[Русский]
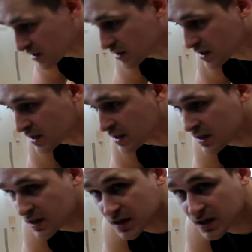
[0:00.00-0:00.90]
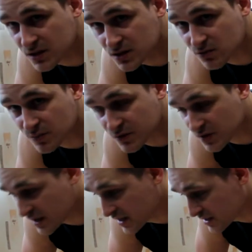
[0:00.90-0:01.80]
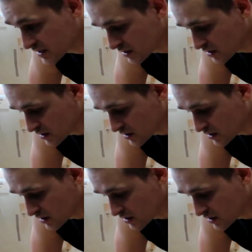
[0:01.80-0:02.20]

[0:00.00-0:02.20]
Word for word: для количества повторений –